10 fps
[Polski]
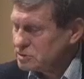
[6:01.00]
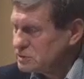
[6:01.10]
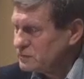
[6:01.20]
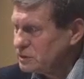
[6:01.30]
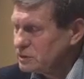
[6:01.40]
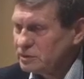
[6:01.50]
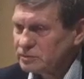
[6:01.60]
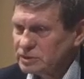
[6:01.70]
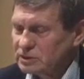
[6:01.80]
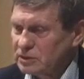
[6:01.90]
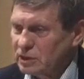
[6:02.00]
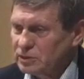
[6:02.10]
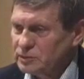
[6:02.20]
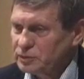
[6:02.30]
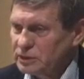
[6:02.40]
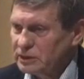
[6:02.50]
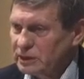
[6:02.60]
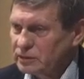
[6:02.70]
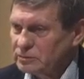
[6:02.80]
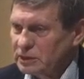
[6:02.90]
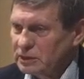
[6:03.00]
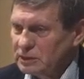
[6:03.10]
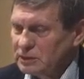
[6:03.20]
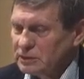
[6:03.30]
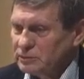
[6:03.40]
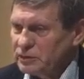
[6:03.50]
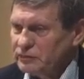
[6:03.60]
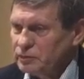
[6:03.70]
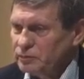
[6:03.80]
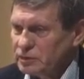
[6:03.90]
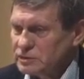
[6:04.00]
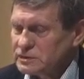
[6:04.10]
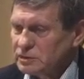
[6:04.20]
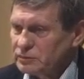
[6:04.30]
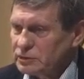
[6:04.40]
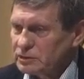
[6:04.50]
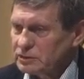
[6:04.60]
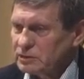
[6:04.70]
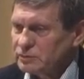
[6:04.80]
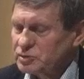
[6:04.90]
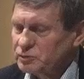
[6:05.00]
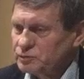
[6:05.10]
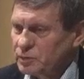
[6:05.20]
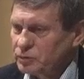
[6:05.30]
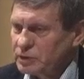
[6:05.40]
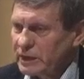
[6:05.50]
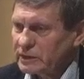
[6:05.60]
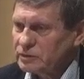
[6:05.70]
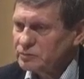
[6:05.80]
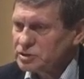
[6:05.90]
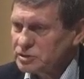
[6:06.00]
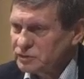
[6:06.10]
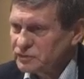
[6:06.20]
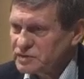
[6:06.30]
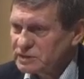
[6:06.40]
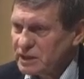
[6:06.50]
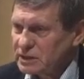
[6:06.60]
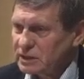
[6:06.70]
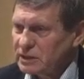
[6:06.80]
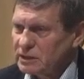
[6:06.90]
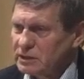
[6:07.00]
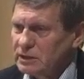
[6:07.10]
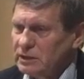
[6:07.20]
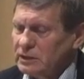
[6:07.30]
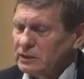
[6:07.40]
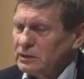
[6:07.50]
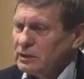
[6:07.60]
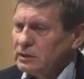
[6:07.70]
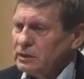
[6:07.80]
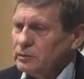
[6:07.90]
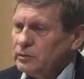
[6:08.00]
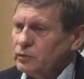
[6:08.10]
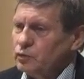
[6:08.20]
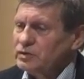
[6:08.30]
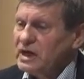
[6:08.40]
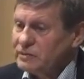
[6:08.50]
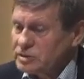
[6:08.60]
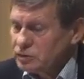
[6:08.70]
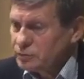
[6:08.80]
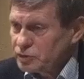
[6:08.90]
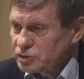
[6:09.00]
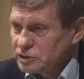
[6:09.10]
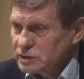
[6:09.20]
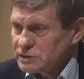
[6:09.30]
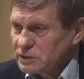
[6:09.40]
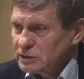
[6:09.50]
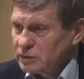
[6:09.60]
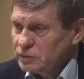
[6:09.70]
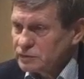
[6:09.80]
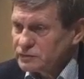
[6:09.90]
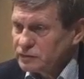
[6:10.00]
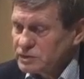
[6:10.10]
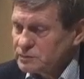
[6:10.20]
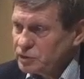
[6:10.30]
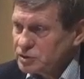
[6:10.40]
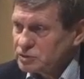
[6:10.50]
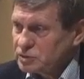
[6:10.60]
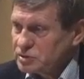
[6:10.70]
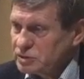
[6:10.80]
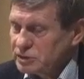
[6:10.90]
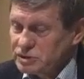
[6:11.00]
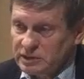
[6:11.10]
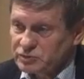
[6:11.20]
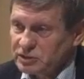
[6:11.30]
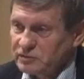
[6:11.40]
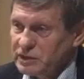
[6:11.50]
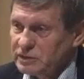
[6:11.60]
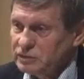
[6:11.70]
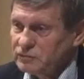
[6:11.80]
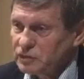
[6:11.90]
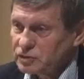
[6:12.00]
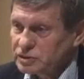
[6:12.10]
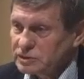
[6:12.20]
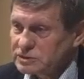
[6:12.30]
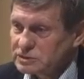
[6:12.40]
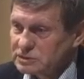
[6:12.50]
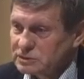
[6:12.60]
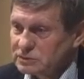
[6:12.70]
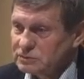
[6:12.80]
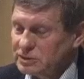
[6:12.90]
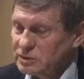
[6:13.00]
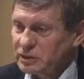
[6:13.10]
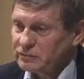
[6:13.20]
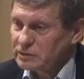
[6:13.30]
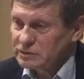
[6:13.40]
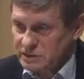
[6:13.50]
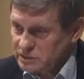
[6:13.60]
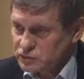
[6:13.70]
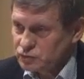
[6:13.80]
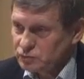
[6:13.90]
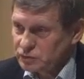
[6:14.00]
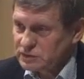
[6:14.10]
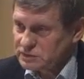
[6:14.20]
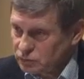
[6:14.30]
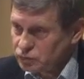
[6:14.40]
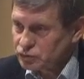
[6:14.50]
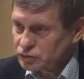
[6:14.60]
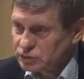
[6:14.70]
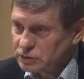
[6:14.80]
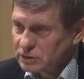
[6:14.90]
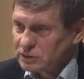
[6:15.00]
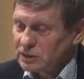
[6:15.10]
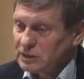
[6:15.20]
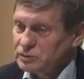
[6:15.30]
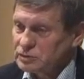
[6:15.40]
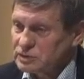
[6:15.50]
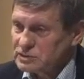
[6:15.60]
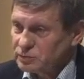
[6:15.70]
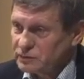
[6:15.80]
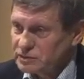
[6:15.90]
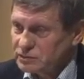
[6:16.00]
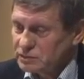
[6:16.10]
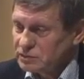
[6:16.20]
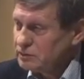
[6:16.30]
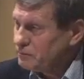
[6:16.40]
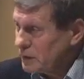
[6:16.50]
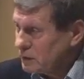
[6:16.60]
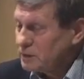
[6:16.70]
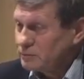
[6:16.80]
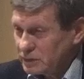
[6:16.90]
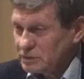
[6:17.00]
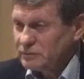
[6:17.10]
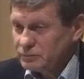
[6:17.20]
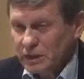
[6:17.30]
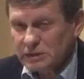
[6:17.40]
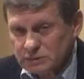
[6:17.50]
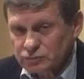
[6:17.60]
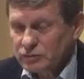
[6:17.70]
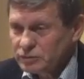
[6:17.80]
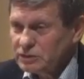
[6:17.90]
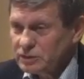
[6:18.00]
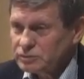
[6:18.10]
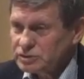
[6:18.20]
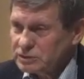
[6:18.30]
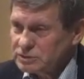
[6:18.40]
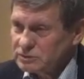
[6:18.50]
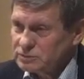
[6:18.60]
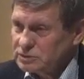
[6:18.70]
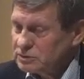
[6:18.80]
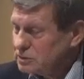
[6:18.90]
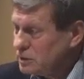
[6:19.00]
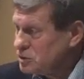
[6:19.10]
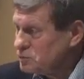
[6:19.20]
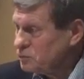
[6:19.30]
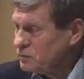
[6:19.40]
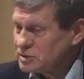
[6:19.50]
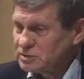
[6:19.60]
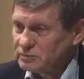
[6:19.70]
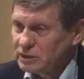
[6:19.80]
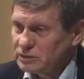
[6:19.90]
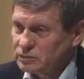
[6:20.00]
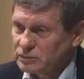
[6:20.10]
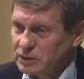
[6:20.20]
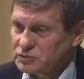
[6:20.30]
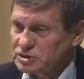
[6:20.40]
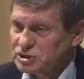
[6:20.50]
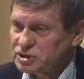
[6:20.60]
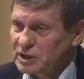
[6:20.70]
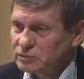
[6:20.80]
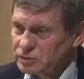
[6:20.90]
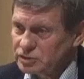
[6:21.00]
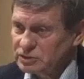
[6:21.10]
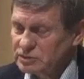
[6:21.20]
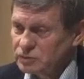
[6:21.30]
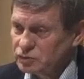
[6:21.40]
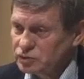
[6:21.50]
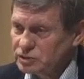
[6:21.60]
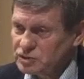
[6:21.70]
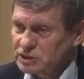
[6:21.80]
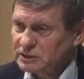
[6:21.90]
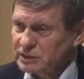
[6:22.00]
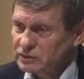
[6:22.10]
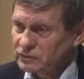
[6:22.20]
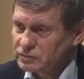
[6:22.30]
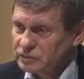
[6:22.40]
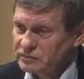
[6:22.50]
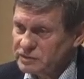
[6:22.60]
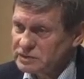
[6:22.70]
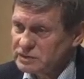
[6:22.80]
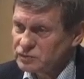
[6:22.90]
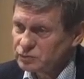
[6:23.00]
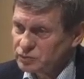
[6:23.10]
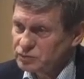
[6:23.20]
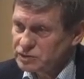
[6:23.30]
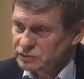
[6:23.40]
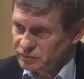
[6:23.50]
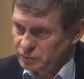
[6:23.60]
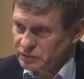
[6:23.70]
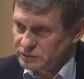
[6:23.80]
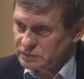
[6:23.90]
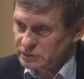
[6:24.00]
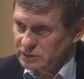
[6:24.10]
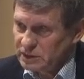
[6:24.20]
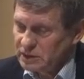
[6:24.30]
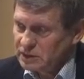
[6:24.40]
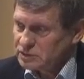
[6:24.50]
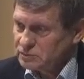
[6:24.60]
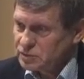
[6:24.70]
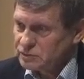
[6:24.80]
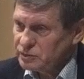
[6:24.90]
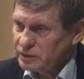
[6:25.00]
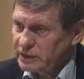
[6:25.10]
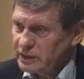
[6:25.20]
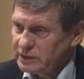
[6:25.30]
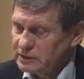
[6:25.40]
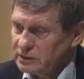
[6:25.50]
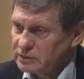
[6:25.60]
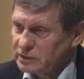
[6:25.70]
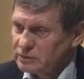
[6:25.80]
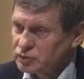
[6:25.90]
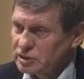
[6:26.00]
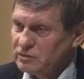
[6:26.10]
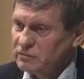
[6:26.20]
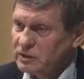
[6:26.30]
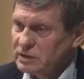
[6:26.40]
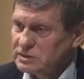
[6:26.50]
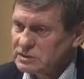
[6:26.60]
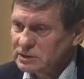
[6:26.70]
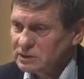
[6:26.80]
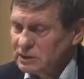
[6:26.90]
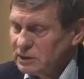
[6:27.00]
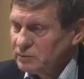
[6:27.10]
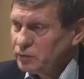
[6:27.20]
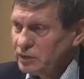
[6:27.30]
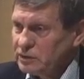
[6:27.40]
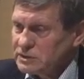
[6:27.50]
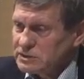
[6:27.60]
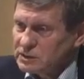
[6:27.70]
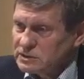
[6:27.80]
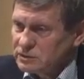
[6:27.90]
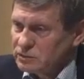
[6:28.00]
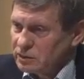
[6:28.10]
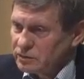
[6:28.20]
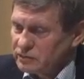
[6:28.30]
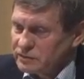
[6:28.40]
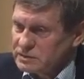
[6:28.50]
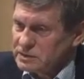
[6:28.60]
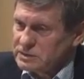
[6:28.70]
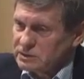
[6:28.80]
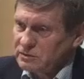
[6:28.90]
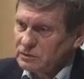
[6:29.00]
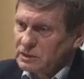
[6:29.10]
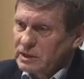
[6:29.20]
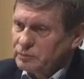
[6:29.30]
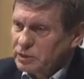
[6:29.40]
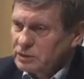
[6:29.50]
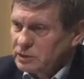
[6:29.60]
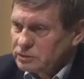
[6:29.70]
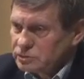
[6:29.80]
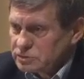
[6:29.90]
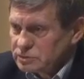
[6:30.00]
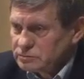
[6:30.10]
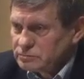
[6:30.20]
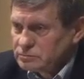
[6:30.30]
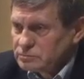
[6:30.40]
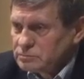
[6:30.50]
niż zwykli ludzie, tylko oni podlegają pewnym bodźcom. No, dobrze być popularnym, przeciąć wstęgę, e, udawać dobroczyńcę, darując swojej społeczności jakiś na przykład wielki dworzec, który nie ma sensu, bo jest za duży, albo coś się sprawdziło i bardzo byłoby dobrze, żeby jakieś poważne medium tak przyjrzało się tym różnym standardowym inwestycjom publicznym w Polsce. Żeby się nie olegali tylko temu, że im więcej politycy decydują o inwestycjach, tym lepiej dla ludzi.